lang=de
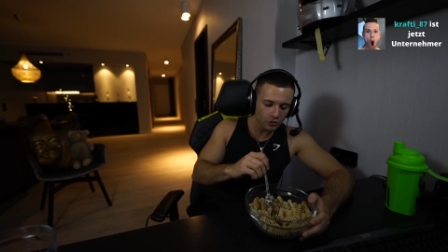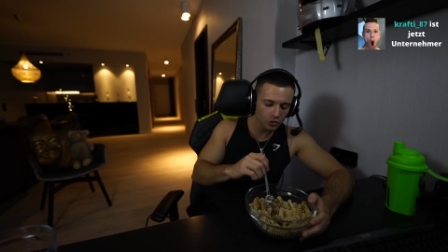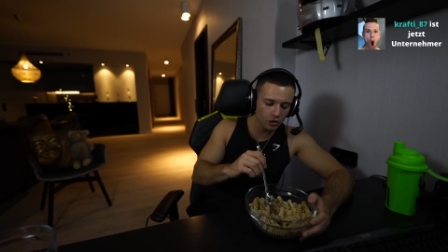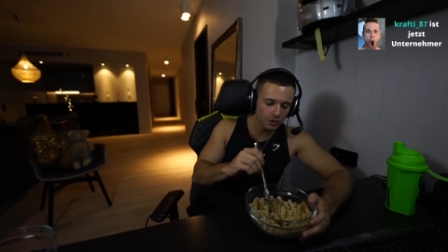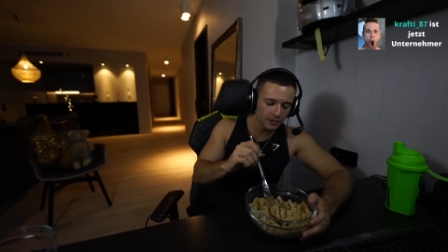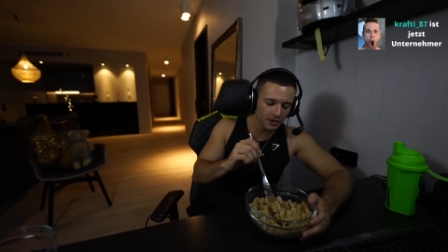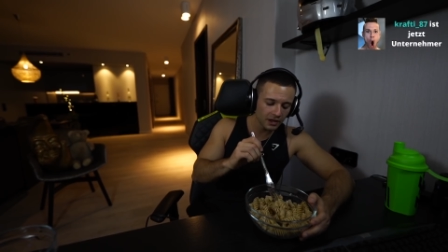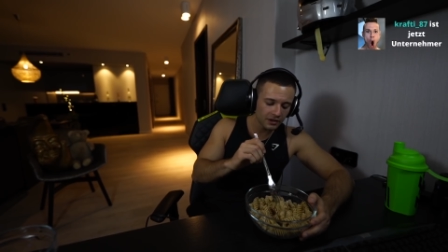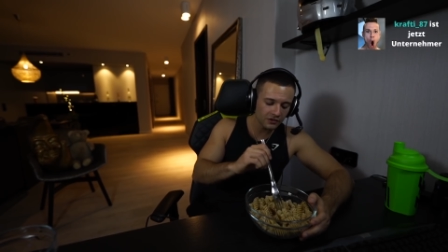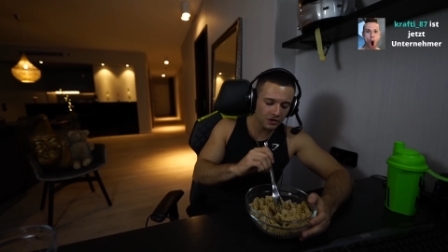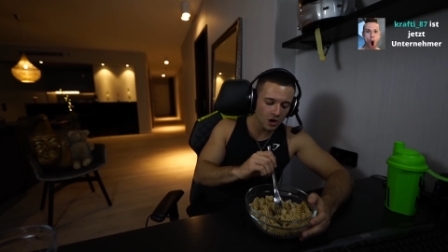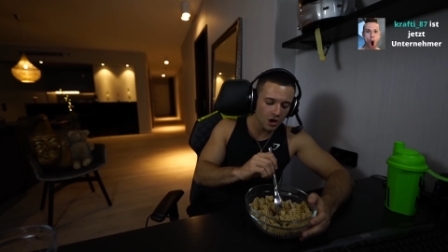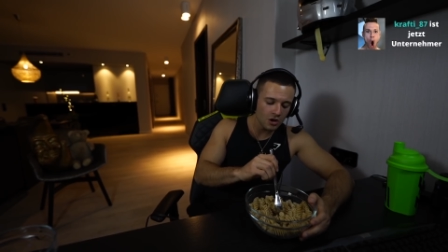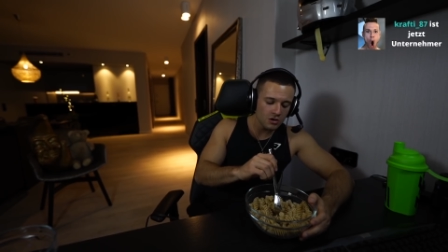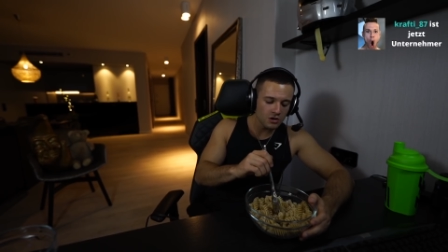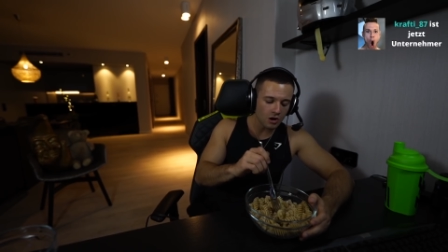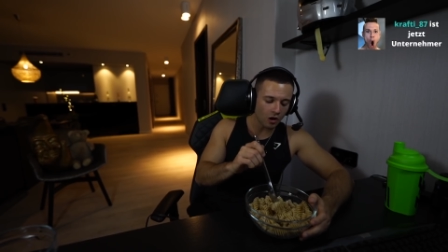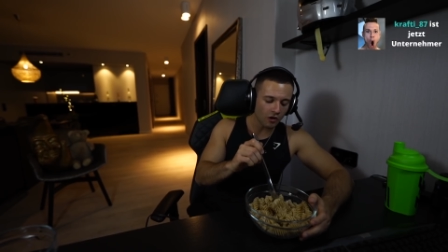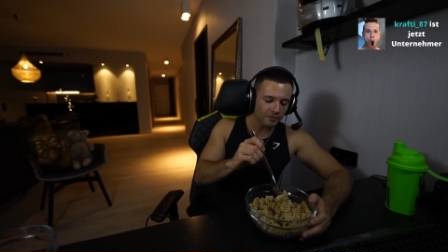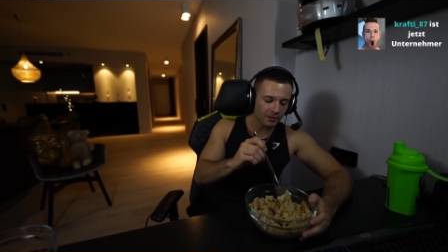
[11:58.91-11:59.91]
Übrigens,
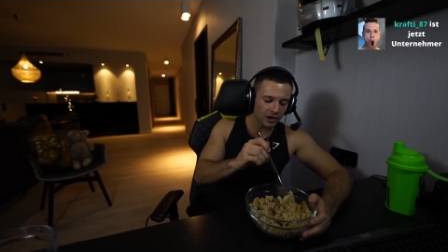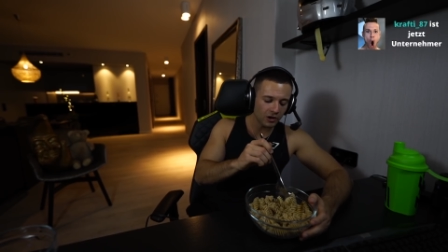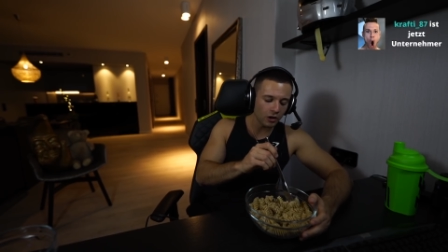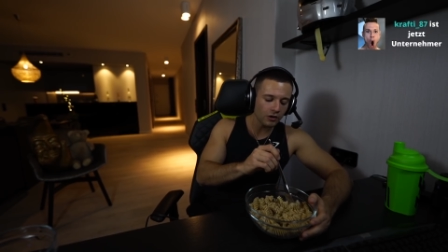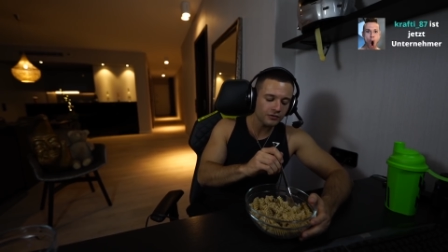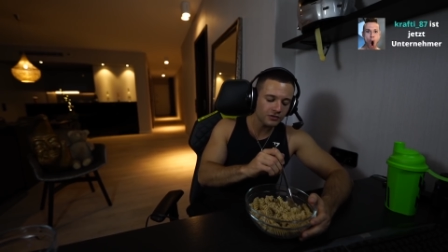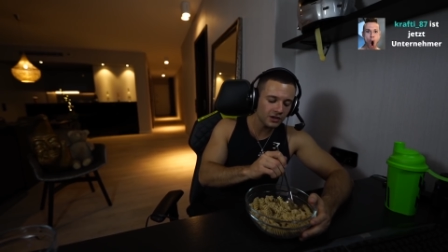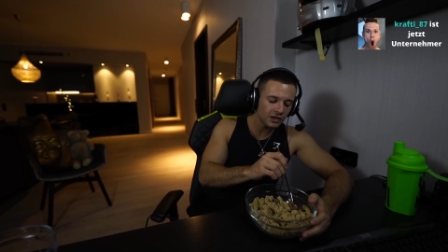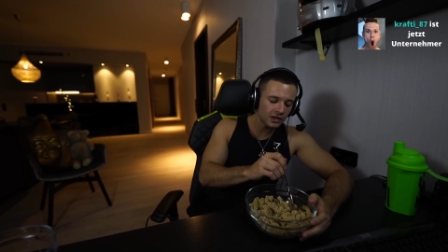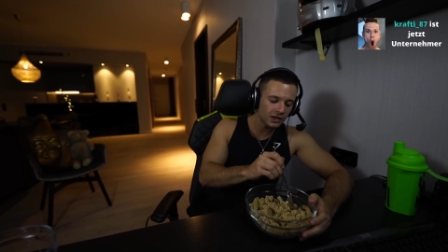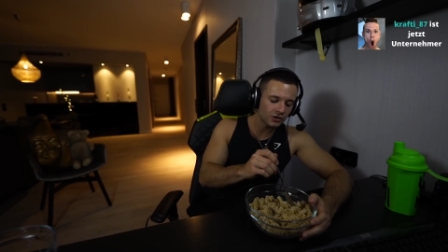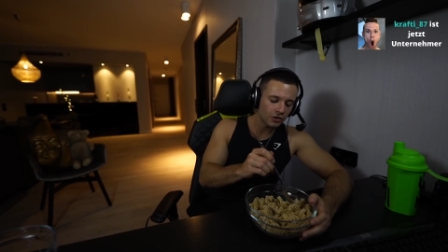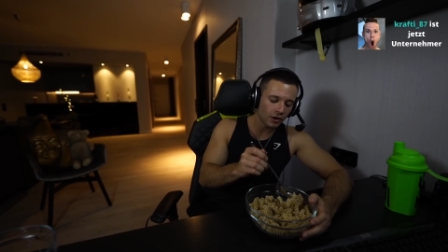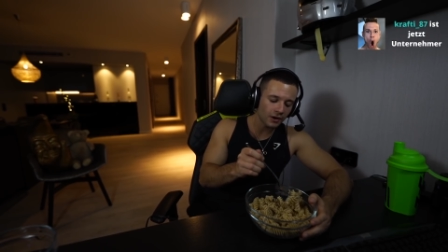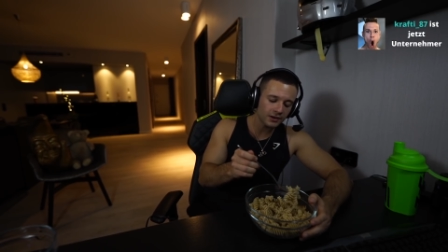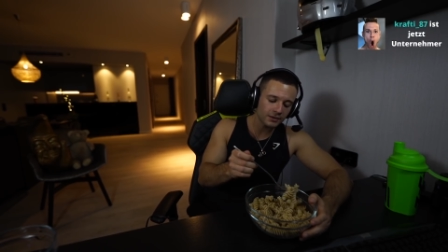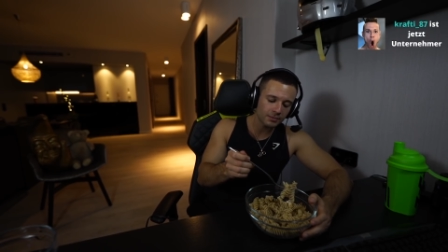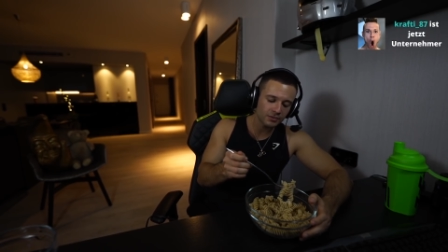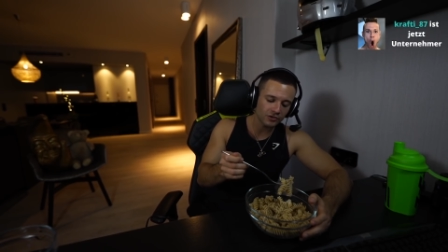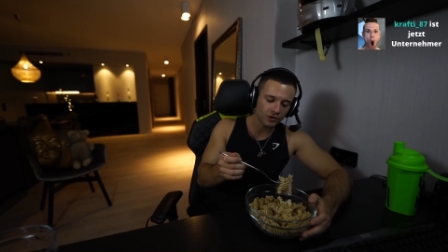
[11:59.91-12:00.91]
auf Palowski geht
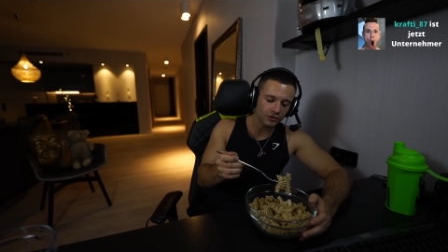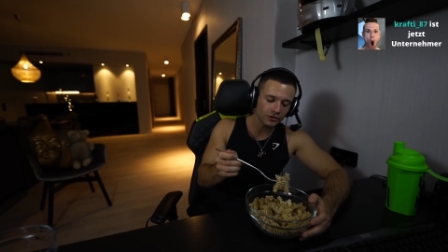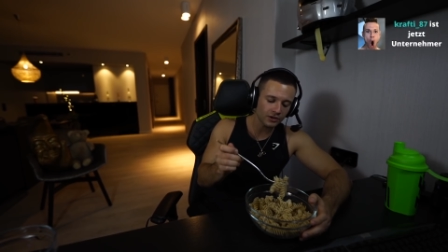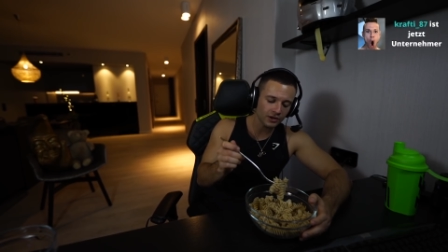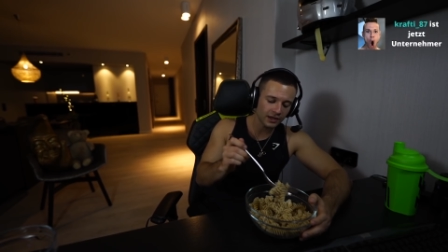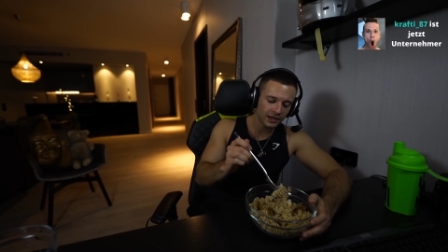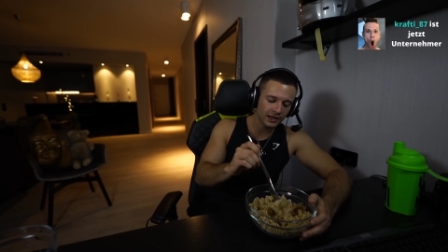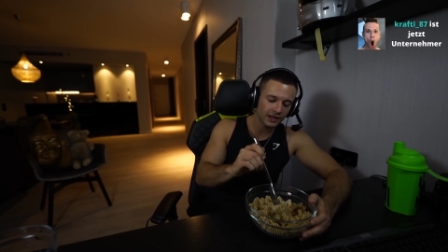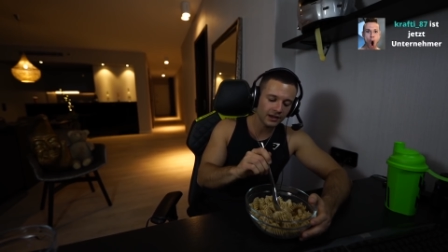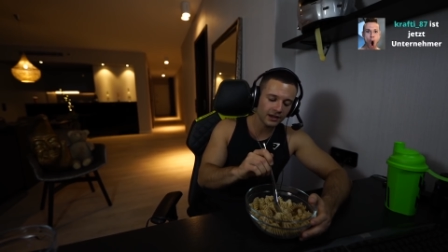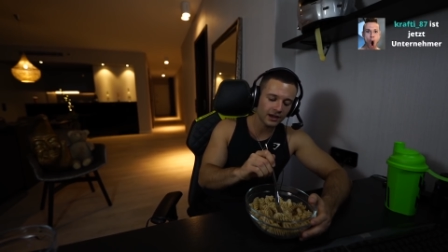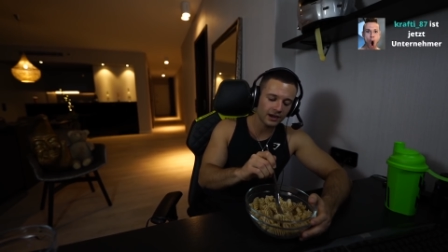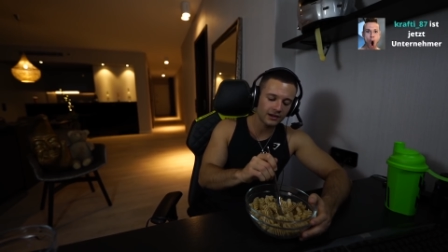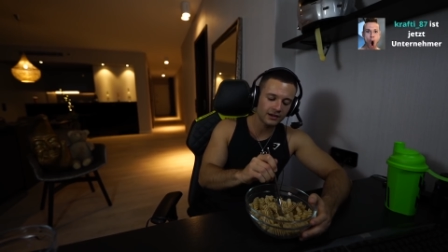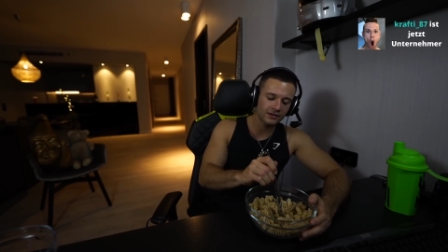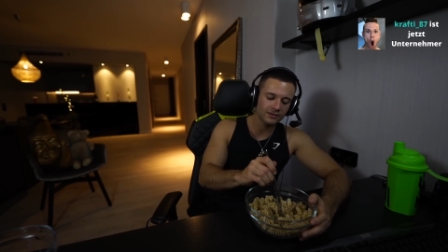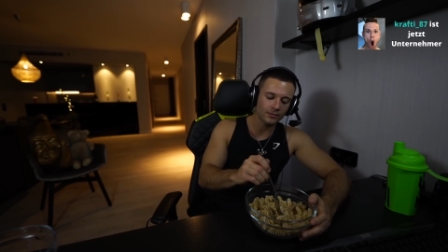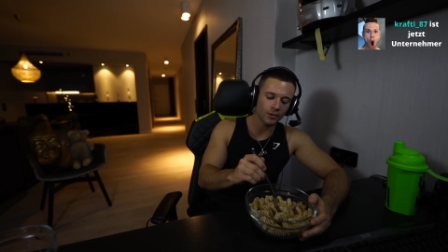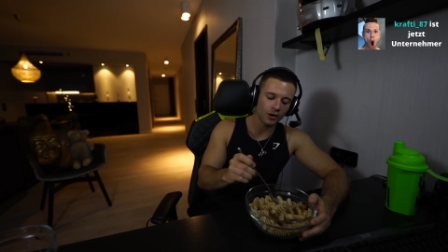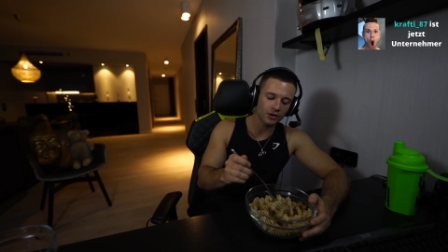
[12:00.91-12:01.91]
heute besondere Ehre an
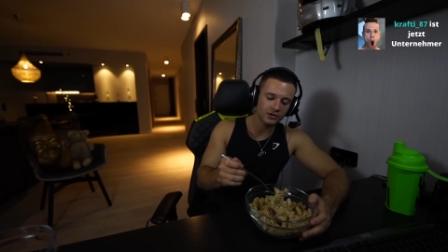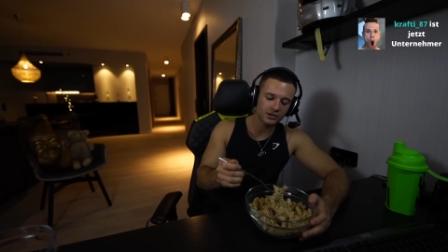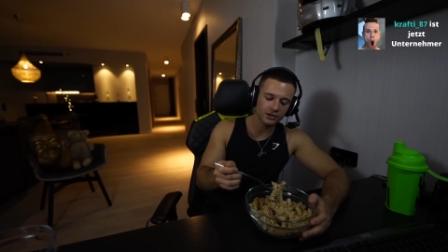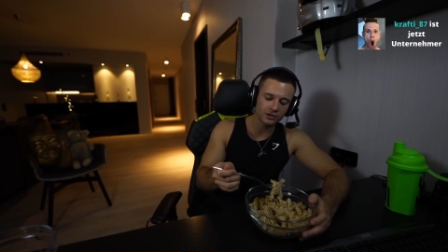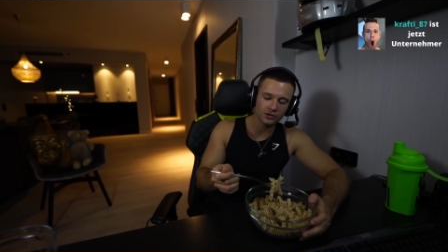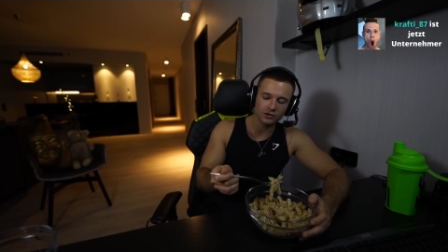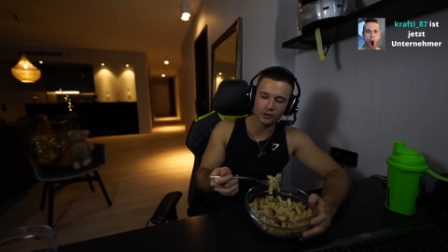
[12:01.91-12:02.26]
diesem heutigen